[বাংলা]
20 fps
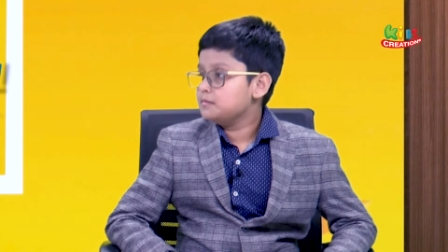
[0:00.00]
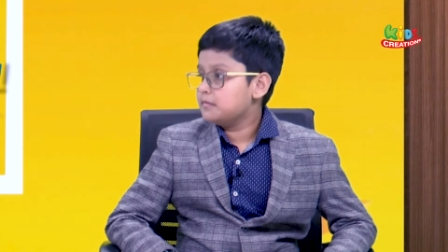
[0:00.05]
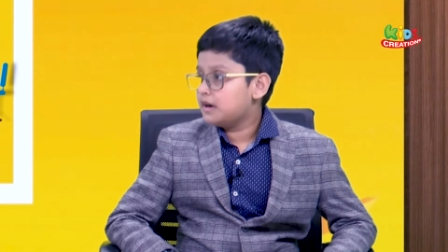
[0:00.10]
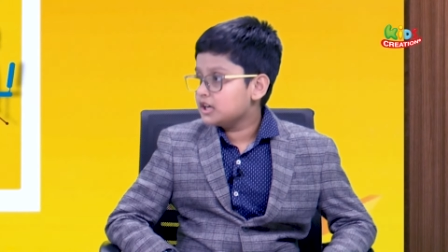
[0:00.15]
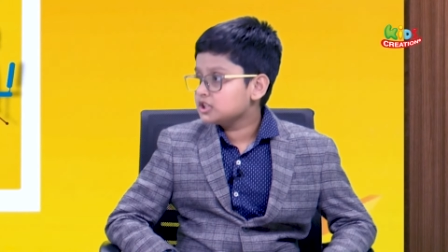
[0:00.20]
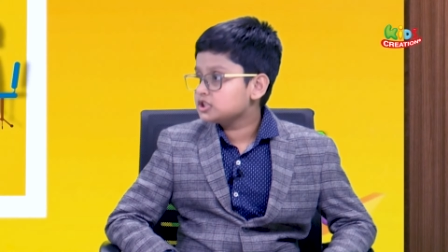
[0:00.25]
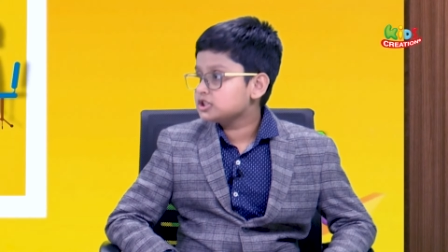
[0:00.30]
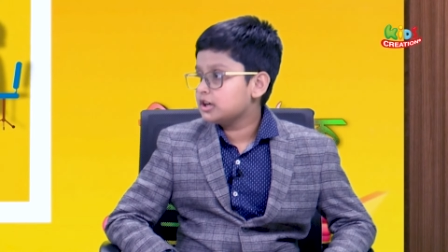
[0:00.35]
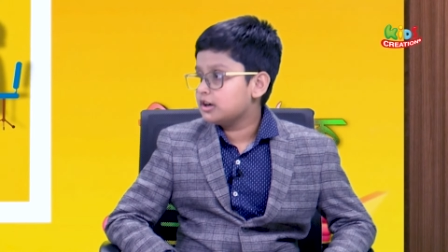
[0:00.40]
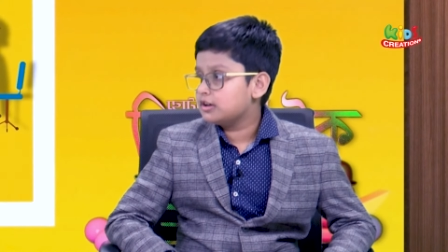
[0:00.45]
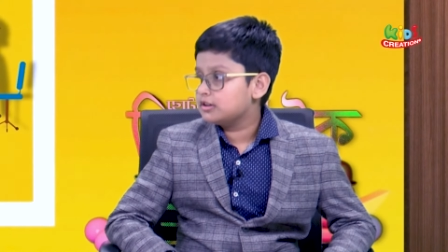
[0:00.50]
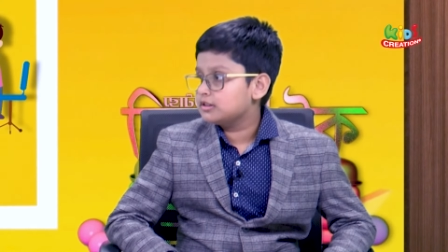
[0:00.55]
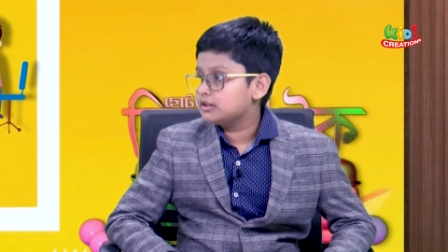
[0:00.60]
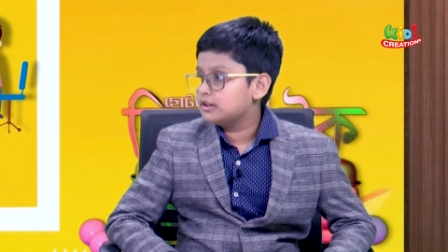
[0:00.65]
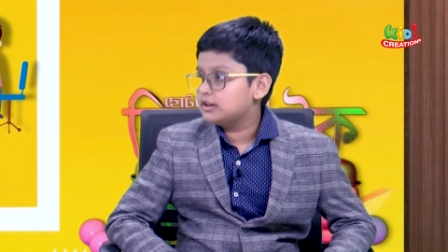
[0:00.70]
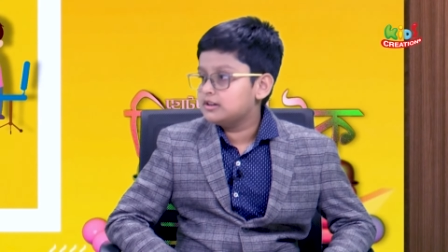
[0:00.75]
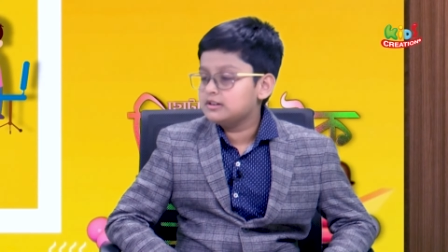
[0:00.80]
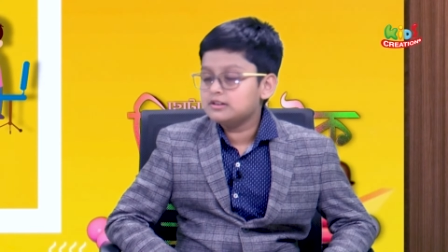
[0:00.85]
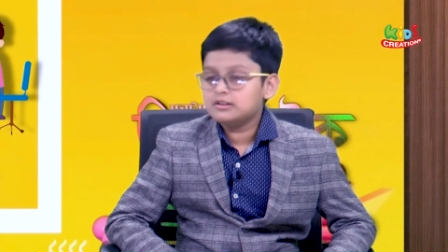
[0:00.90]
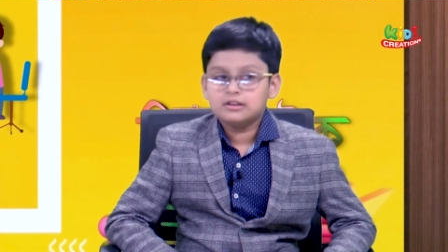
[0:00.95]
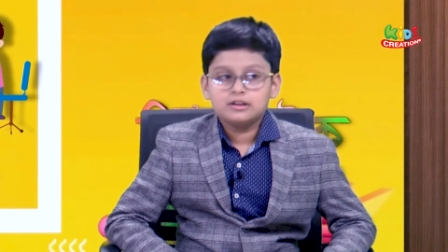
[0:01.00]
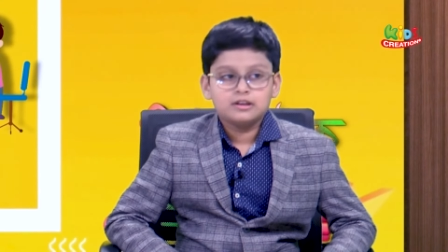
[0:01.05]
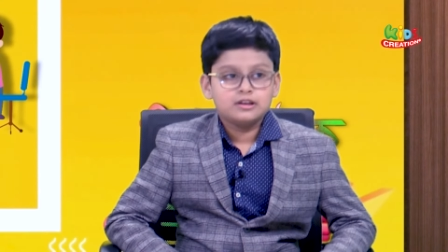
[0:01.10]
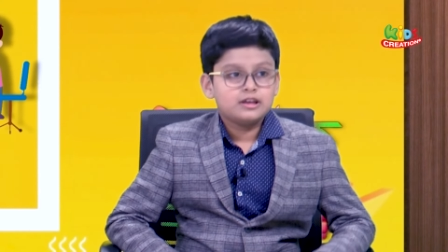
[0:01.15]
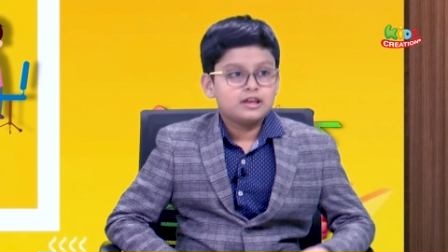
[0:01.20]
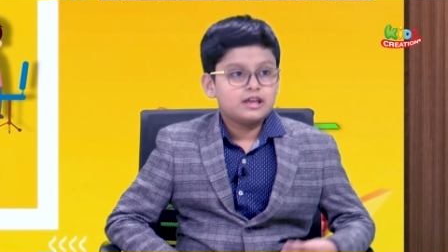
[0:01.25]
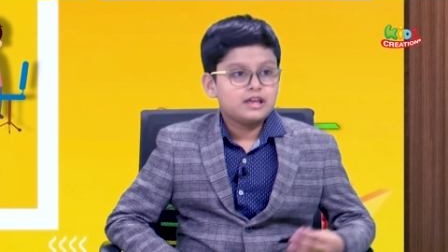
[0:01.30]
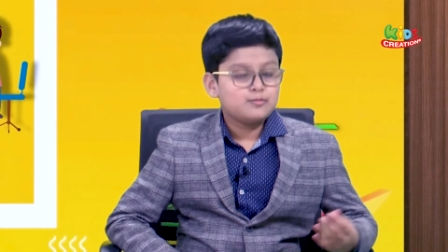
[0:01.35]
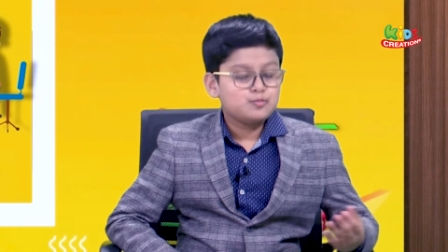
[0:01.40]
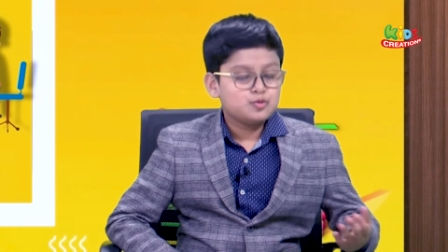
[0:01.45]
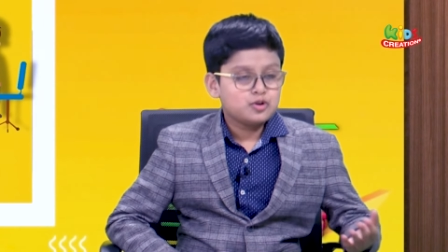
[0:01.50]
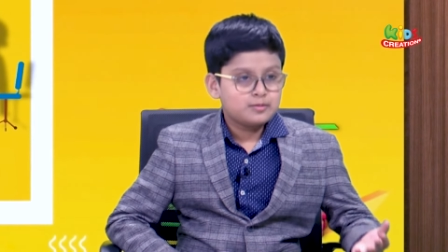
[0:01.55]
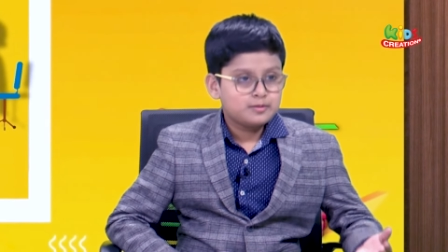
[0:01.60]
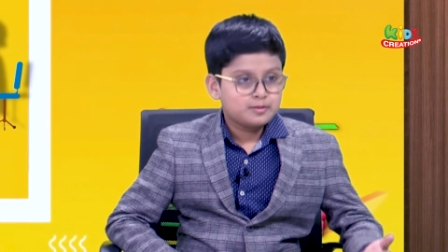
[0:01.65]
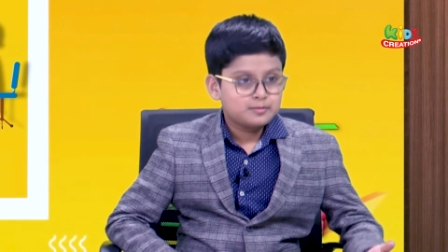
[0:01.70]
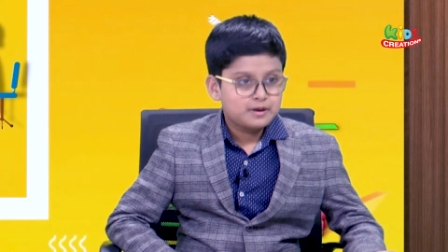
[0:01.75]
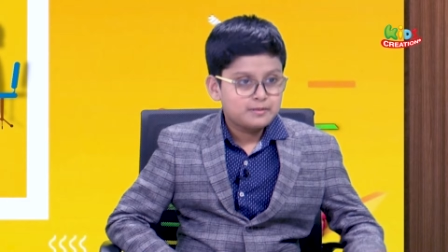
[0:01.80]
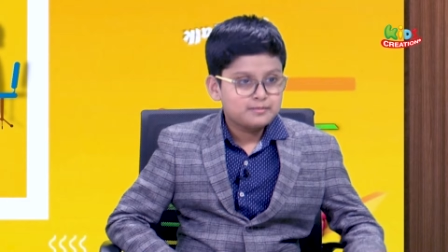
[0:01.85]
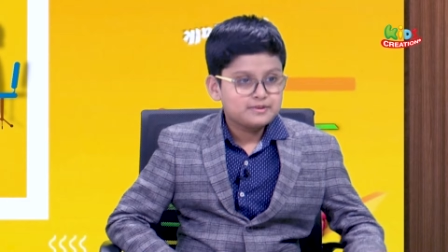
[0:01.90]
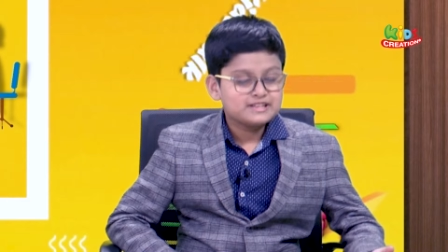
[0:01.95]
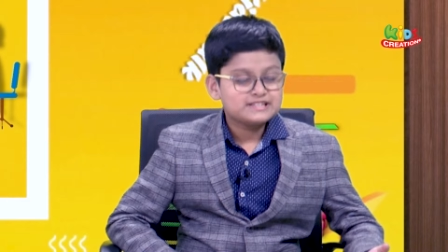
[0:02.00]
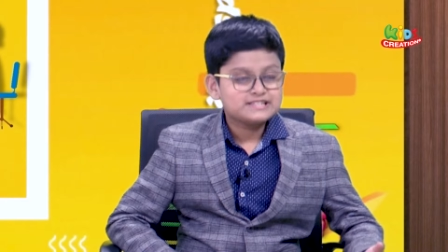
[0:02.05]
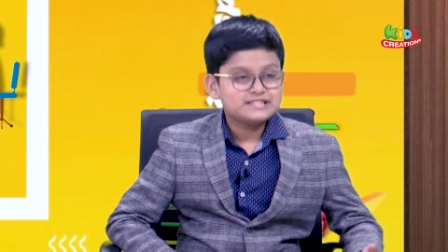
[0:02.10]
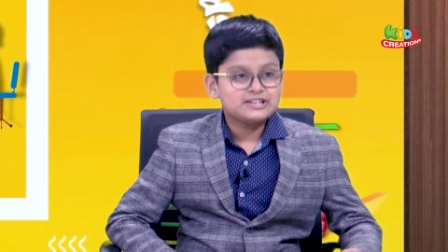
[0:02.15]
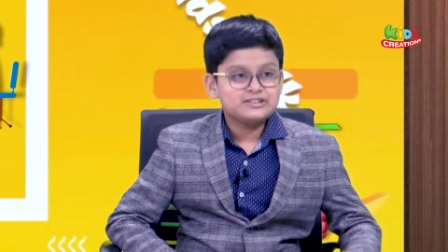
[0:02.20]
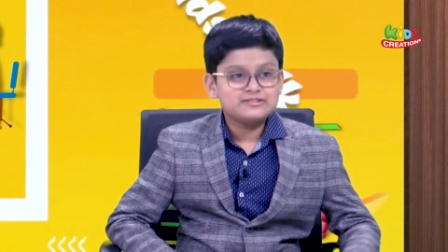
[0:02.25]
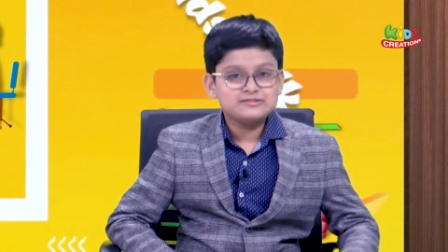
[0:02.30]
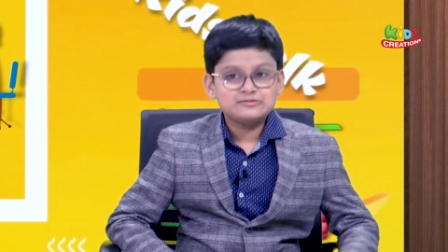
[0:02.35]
মাশা আল্লাহ এবং আমার বাবে আছেন